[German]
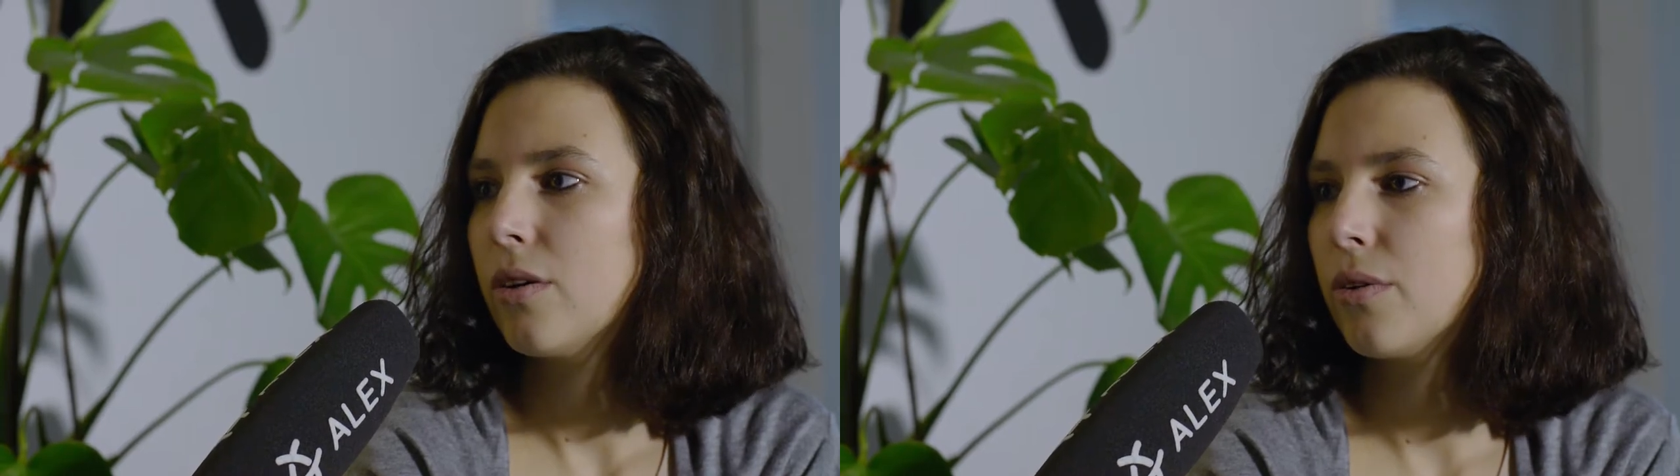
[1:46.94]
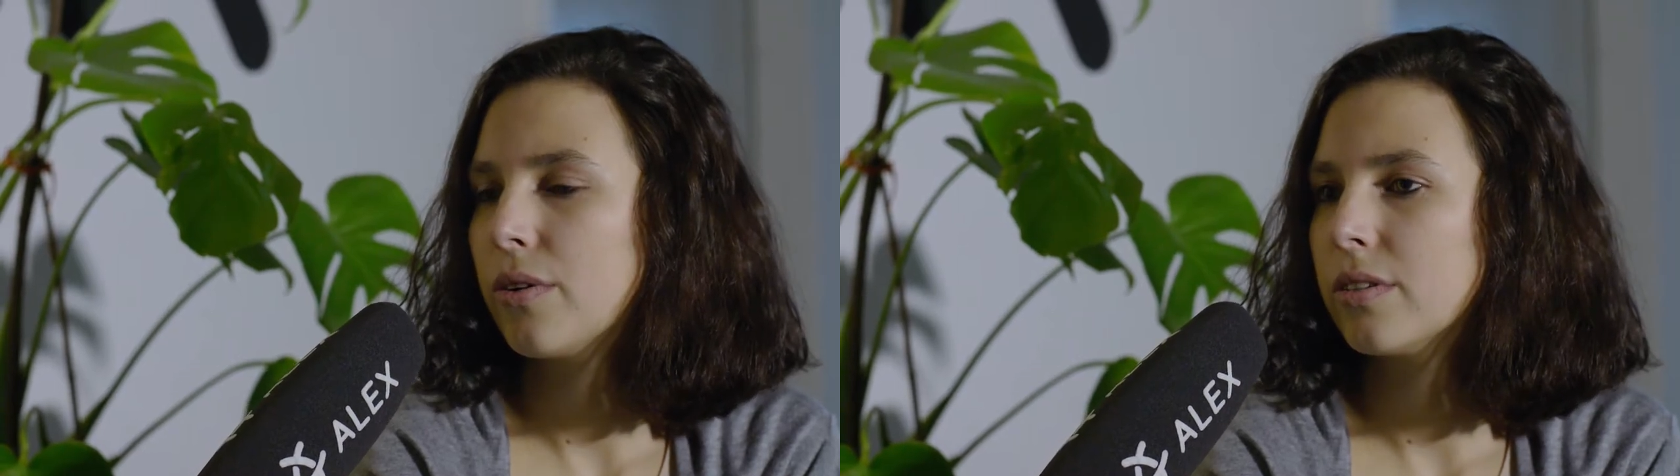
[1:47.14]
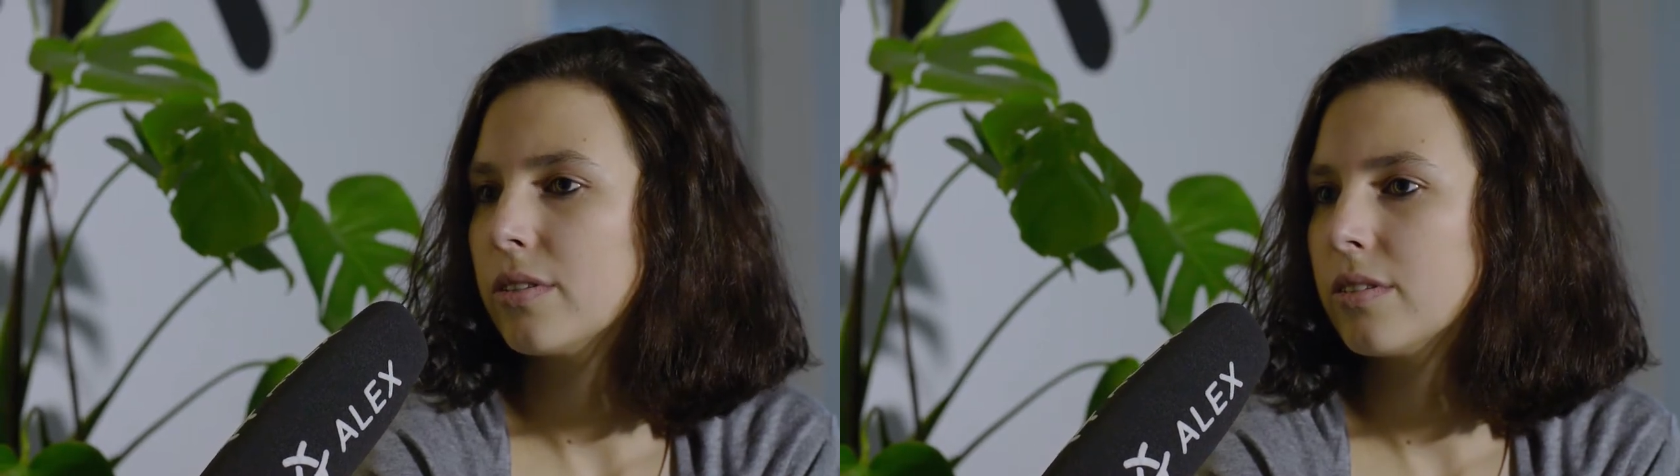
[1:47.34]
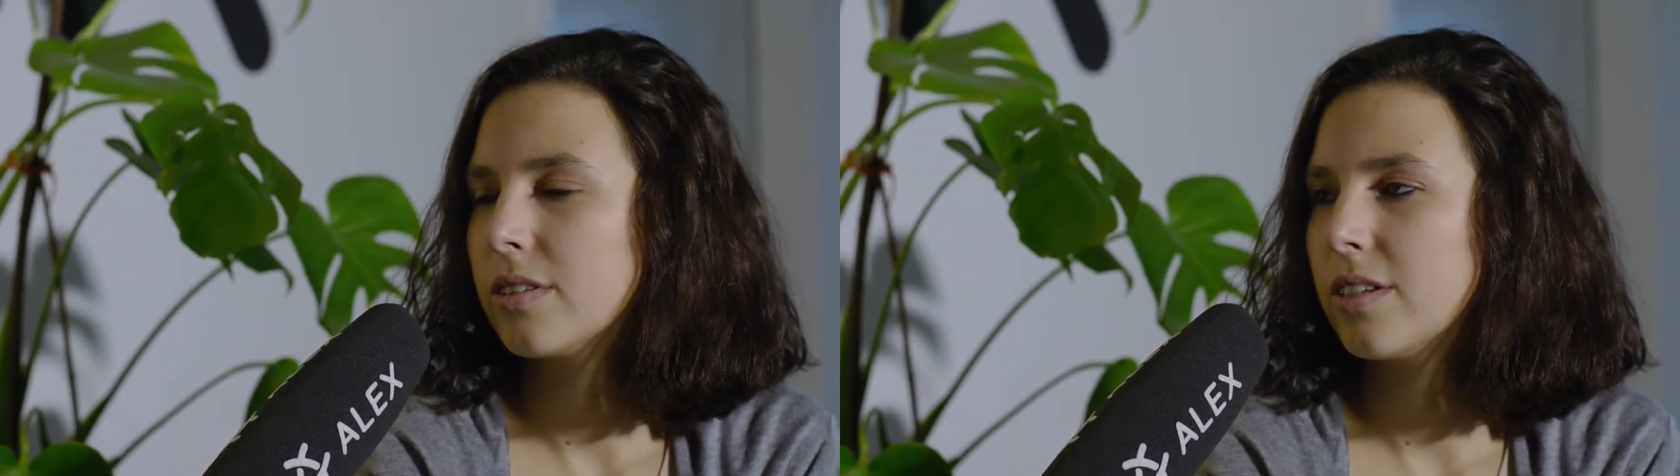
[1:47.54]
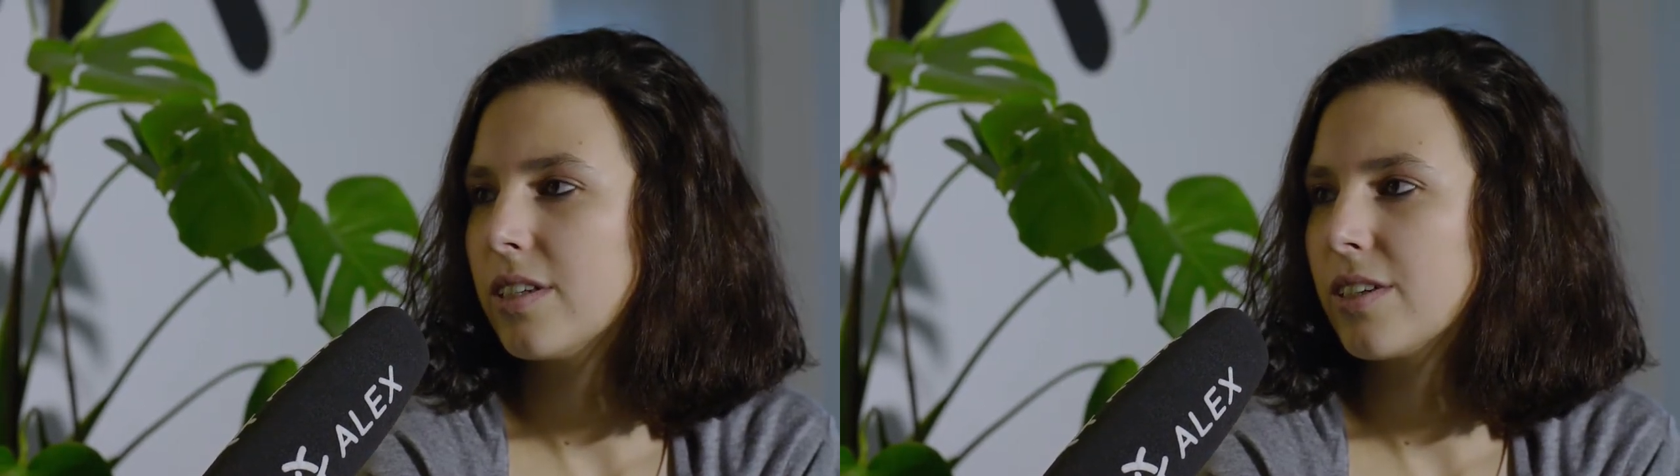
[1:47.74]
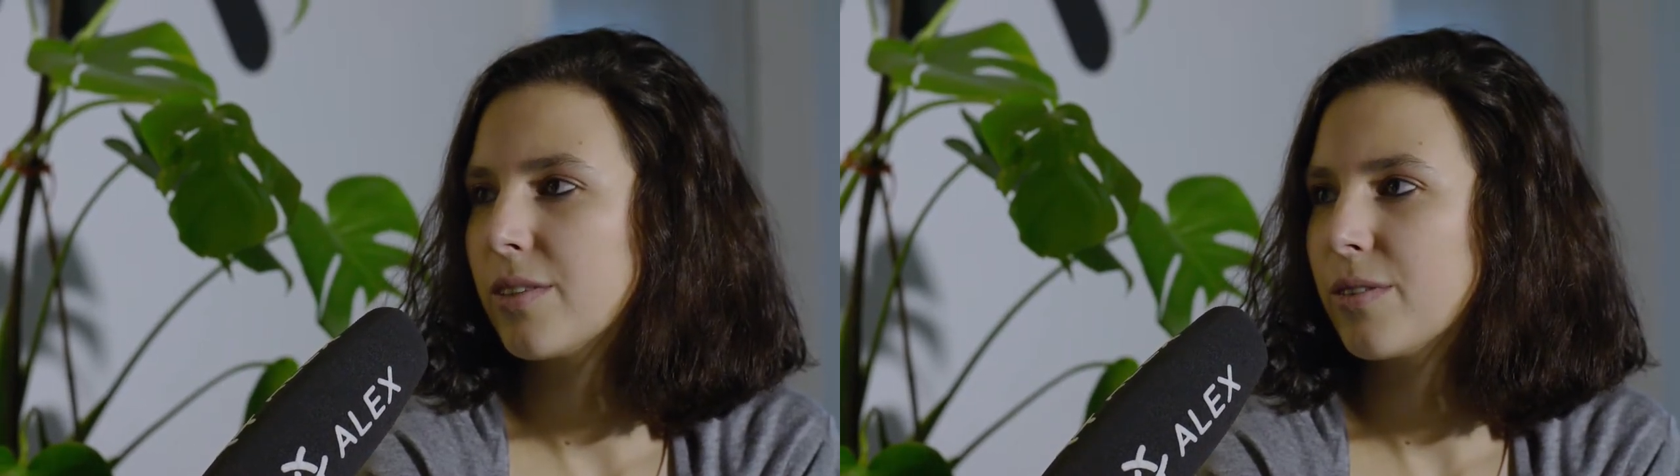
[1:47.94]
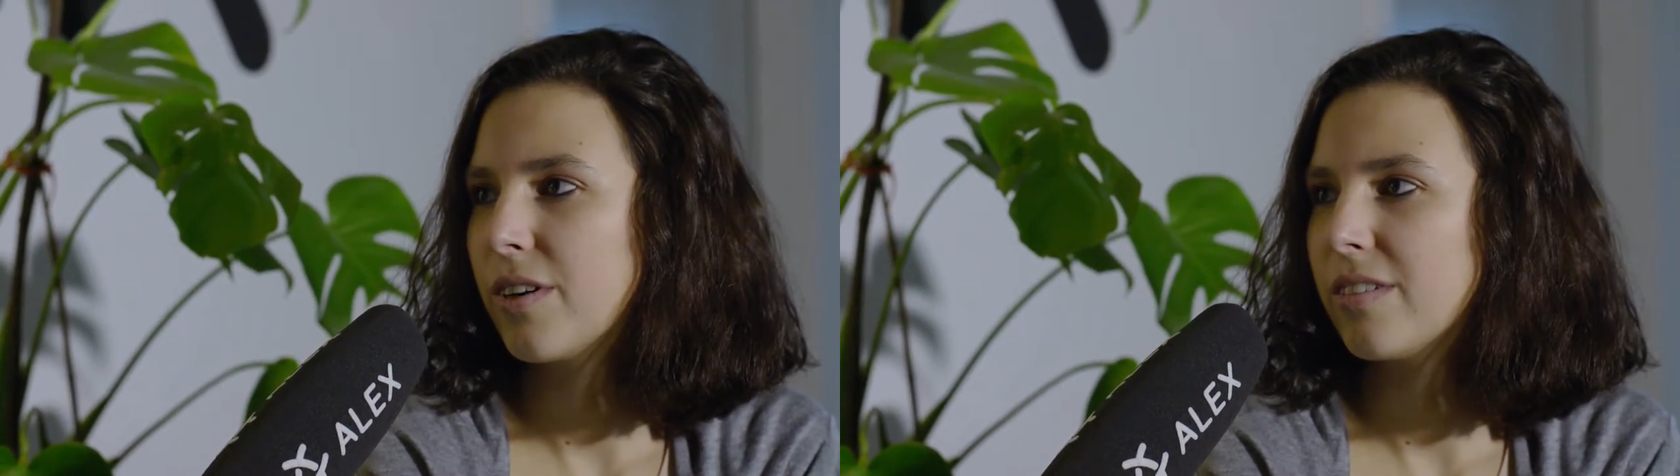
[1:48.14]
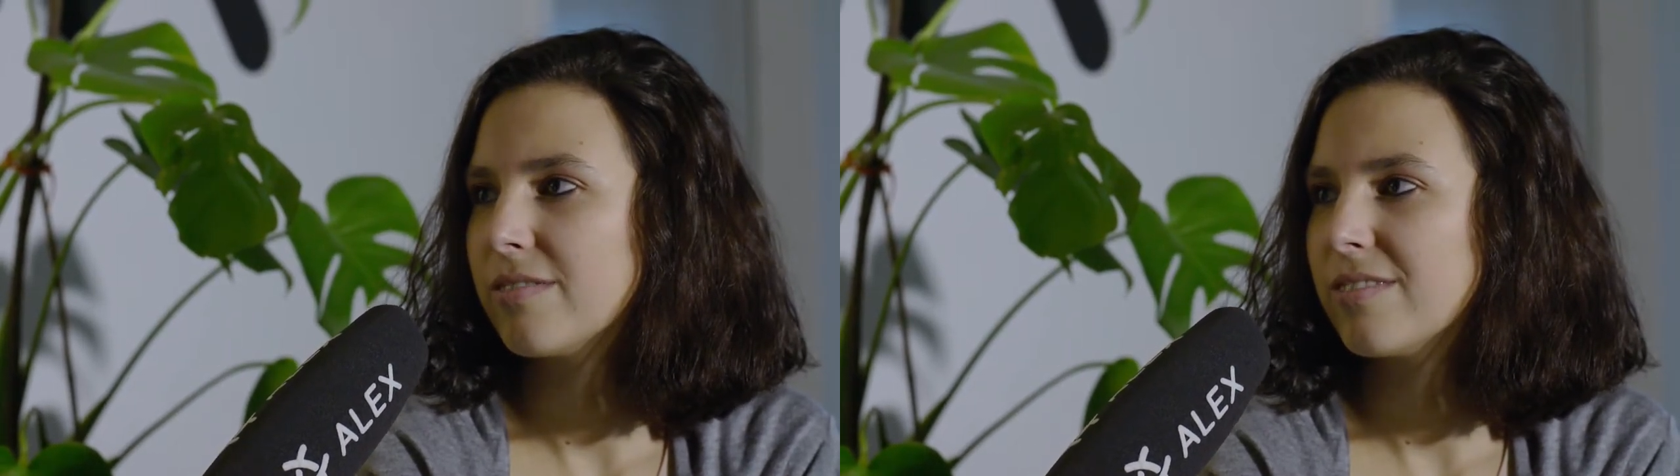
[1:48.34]
Und äh,
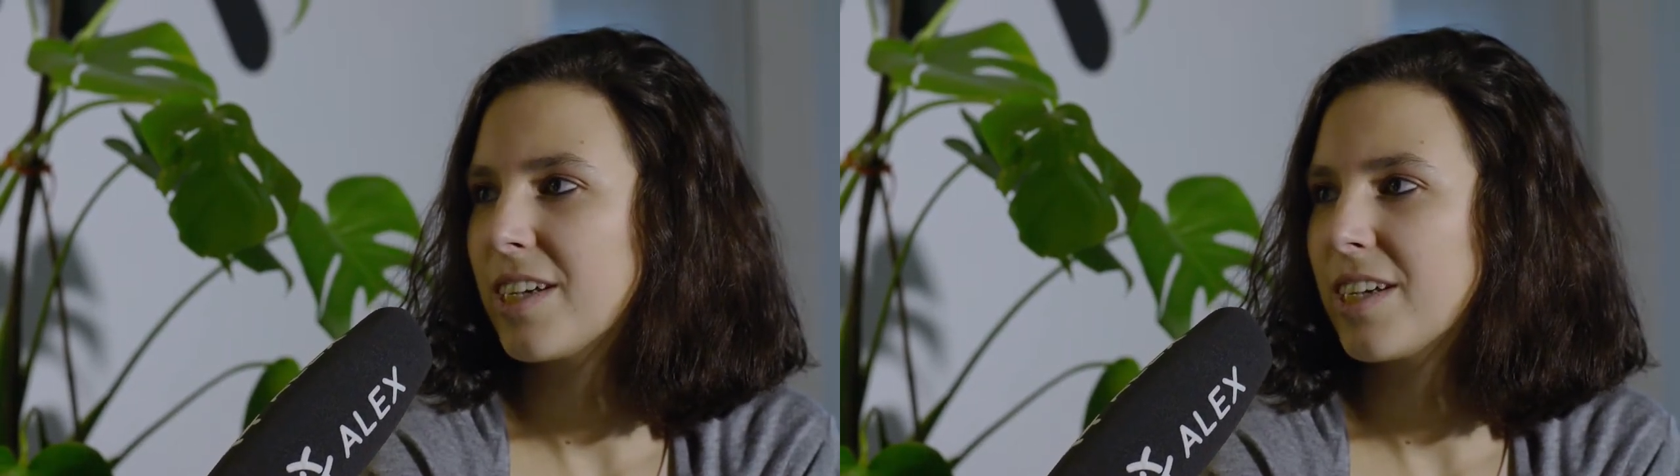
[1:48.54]
ja,